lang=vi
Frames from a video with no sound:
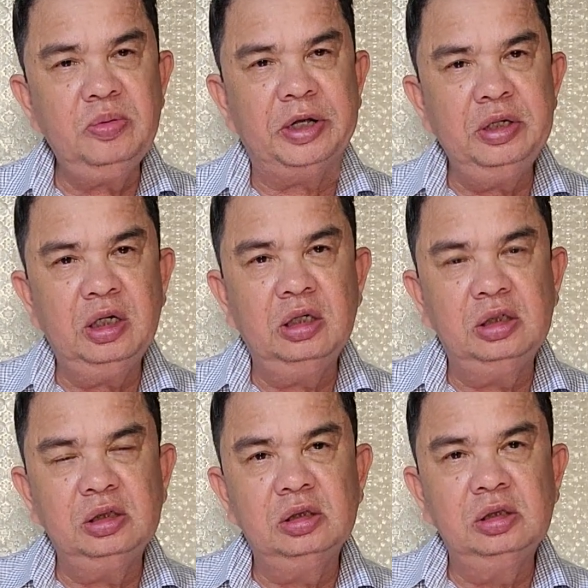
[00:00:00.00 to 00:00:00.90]
à, như vậy
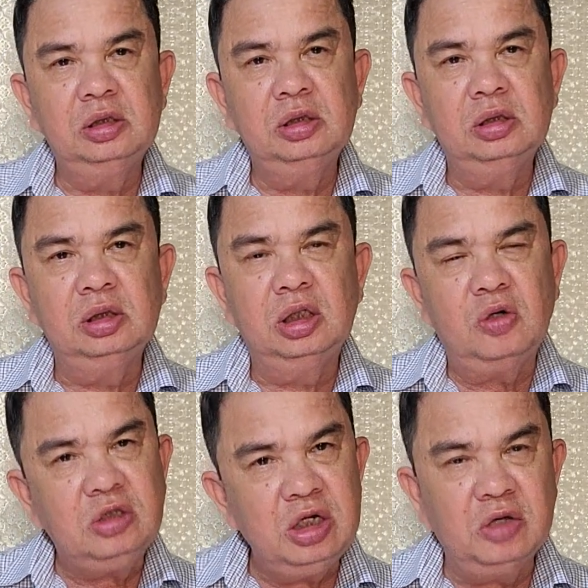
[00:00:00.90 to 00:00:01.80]
à,
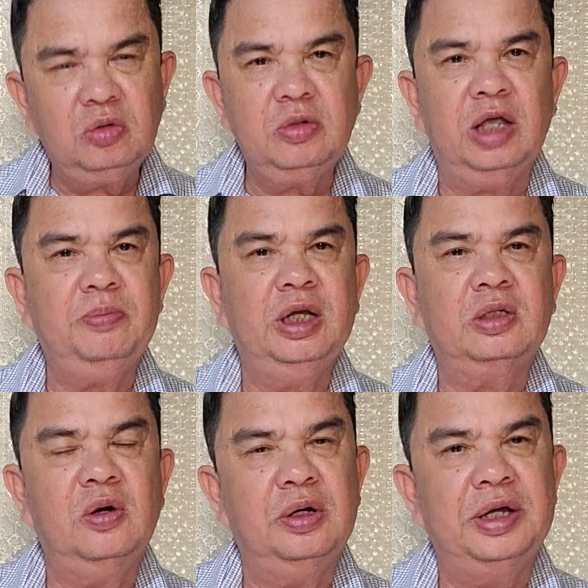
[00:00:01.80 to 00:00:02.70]
có tín hiệu tốt đẹp là